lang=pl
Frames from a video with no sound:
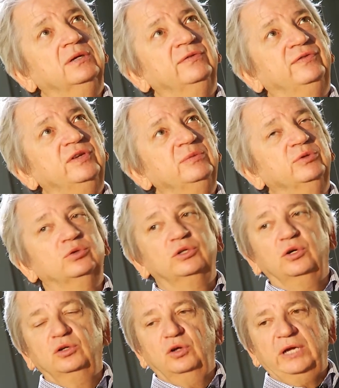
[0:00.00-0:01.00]
y, film,
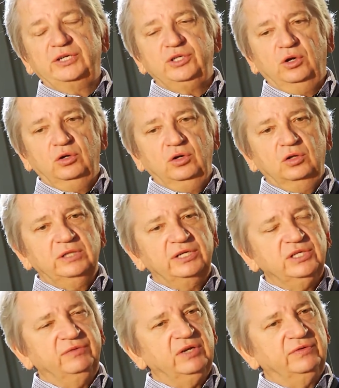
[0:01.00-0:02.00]
który jak się ogląda
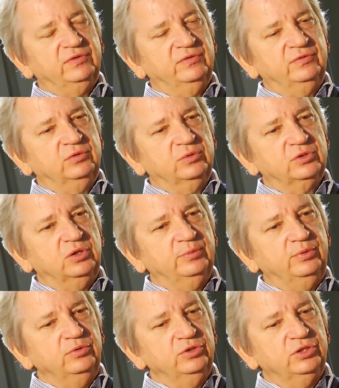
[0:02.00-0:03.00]
i nie wie, w, którą stronę
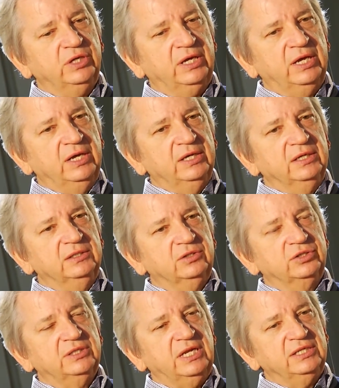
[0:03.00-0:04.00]
pójdzie i
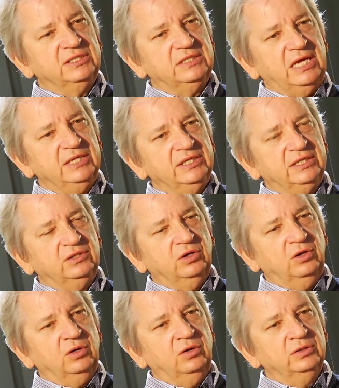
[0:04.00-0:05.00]
co się dalej stanie,
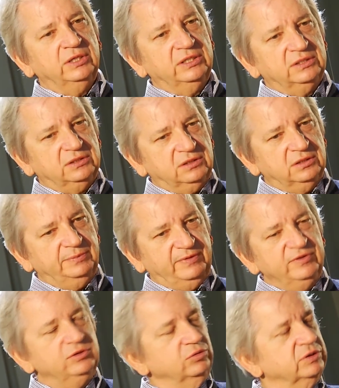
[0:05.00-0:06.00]
to jest y,
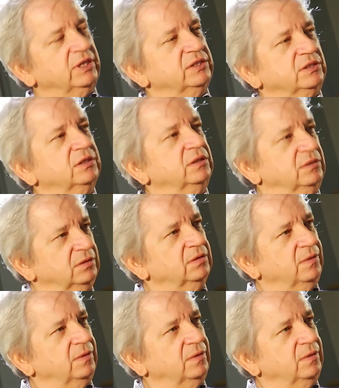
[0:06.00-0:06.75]
pewien sukces. A te